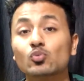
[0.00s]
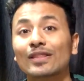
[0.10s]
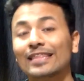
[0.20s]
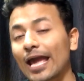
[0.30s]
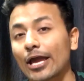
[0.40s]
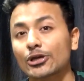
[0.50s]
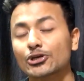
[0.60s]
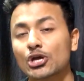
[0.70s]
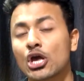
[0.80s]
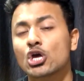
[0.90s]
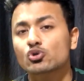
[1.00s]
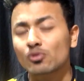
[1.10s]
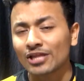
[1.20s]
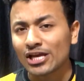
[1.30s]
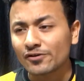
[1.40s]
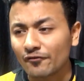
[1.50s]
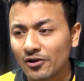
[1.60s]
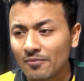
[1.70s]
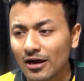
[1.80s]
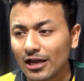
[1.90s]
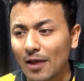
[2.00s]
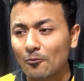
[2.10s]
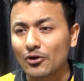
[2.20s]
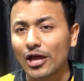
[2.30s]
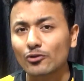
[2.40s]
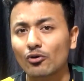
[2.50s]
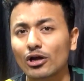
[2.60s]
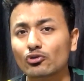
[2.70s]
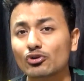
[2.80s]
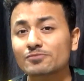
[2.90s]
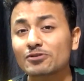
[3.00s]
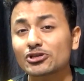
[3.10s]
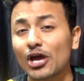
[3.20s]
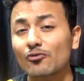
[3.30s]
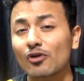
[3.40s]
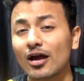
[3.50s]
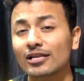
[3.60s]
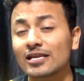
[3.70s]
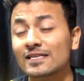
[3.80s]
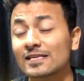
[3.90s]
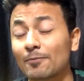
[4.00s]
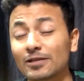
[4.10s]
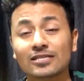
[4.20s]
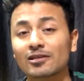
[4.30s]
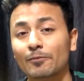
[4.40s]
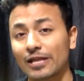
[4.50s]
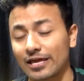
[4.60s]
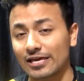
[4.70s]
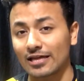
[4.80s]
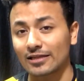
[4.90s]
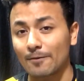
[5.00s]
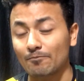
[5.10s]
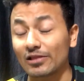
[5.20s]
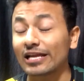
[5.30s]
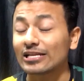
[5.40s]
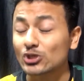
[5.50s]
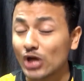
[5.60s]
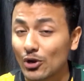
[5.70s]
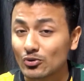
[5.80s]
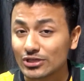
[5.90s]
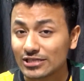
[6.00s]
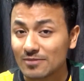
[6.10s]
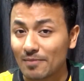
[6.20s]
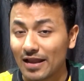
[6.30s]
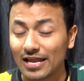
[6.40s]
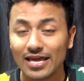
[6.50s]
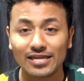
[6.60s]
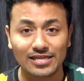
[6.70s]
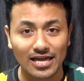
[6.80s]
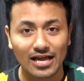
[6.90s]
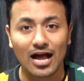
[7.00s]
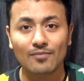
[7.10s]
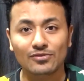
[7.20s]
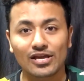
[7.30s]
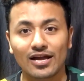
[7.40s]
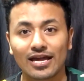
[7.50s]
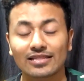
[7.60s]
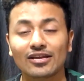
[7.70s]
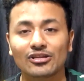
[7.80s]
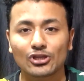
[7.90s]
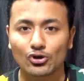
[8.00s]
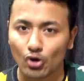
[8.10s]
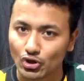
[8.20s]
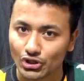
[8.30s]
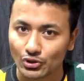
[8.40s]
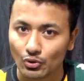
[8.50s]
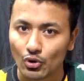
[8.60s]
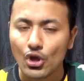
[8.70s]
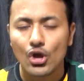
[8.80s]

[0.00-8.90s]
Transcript: स्वदेश स्वदेश फिल्म अगर आपको याद होगा तो इसमें शाहरुख खान ने जबरदस्त अभिनय किया था लेकिन शाहरुख सर से पहले ये काम दिया गया था ऋतिक रोशन को